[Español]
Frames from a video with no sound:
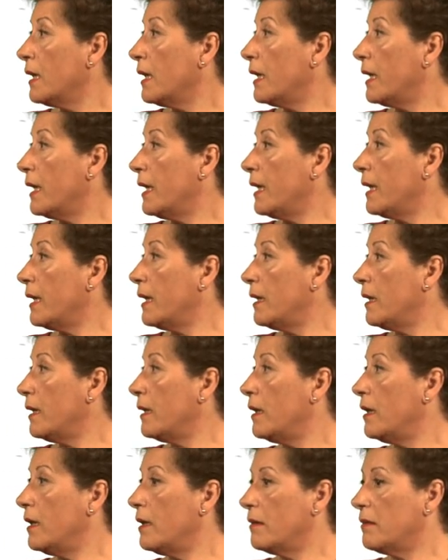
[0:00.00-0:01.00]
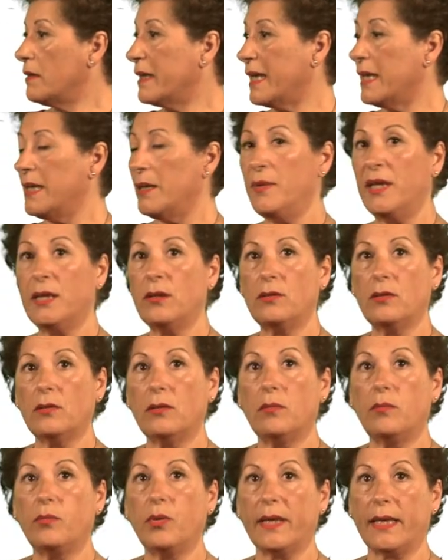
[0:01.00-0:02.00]
Eh,
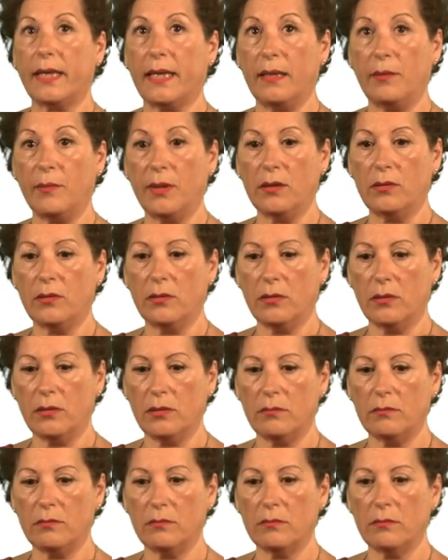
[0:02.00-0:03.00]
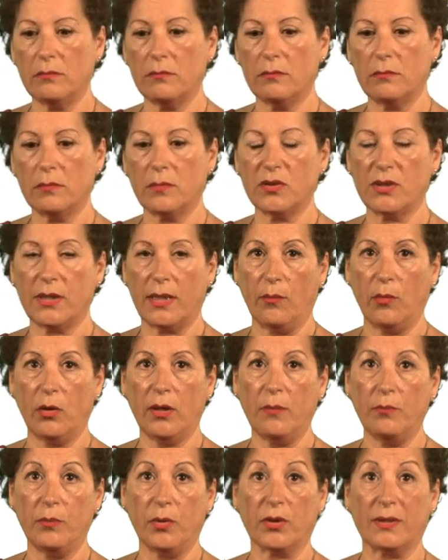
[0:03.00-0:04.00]
requerimientos, pues requerimientos mm,
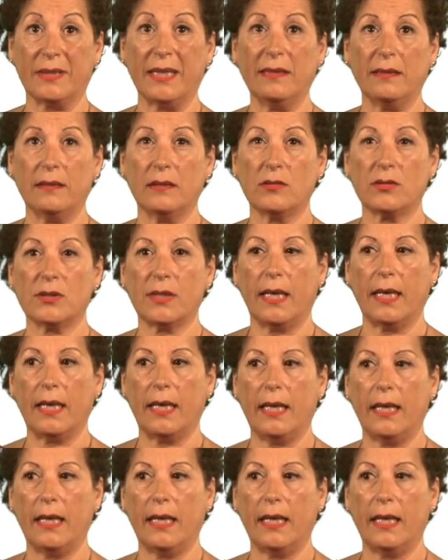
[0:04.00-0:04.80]
consideramos importantes, o sea,